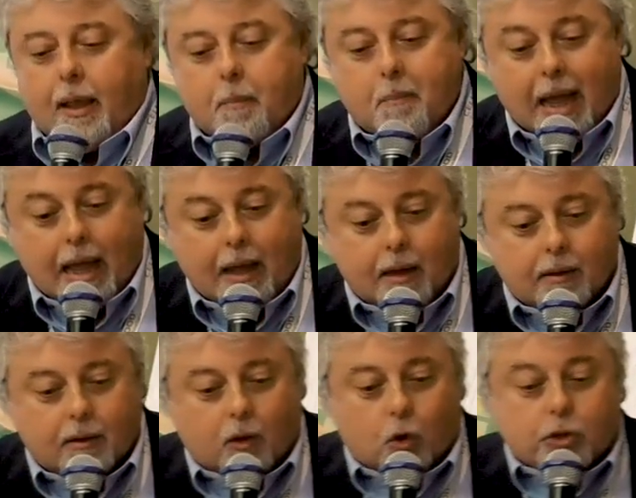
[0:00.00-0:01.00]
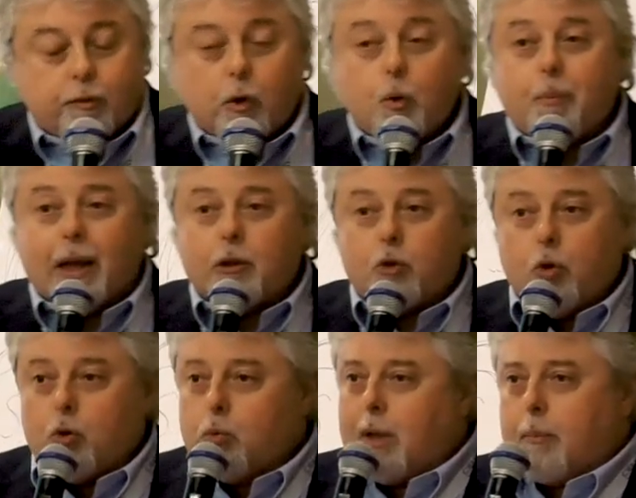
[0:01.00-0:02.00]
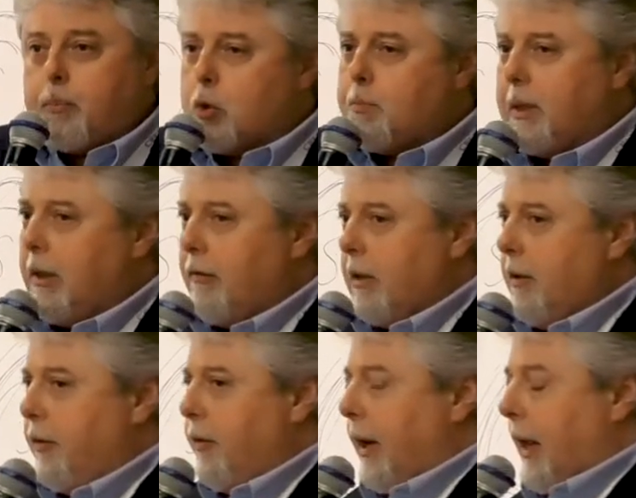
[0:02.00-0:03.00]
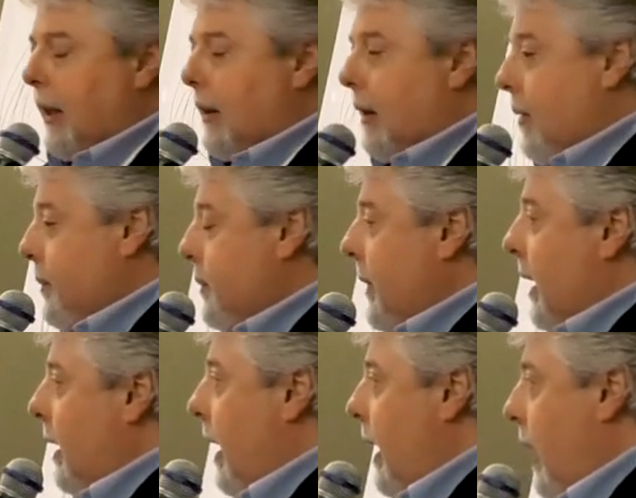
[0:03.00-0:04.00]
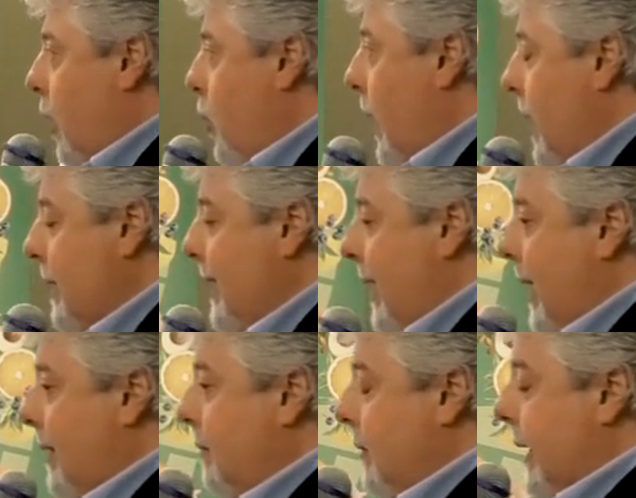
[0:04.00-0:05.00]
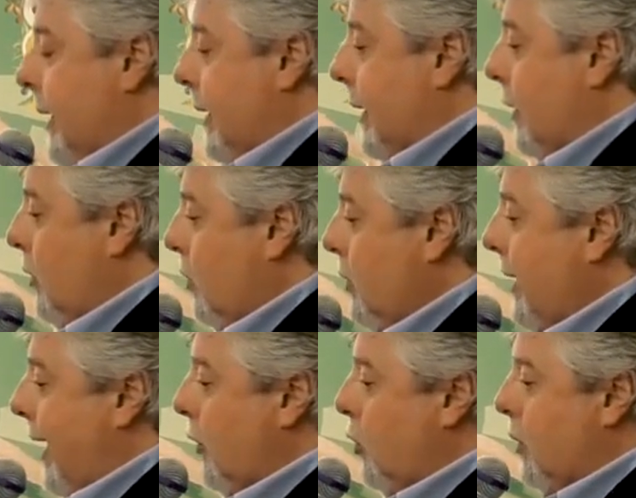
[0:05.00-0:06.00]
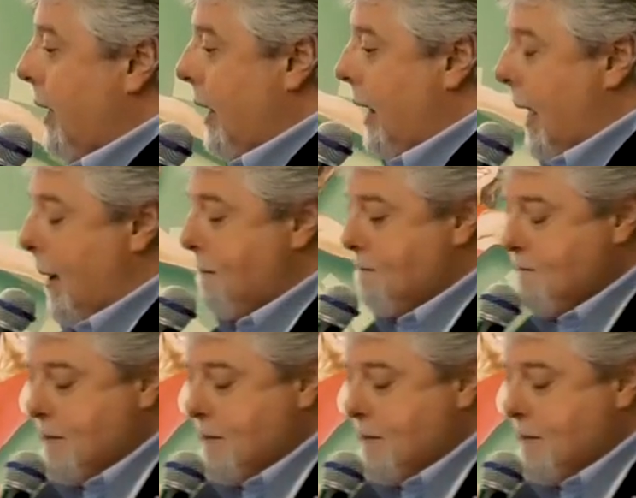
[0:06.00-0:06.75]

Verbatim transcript: ma ho sviluppato una prospettiva differente, che era quella della, eh, non tanto della,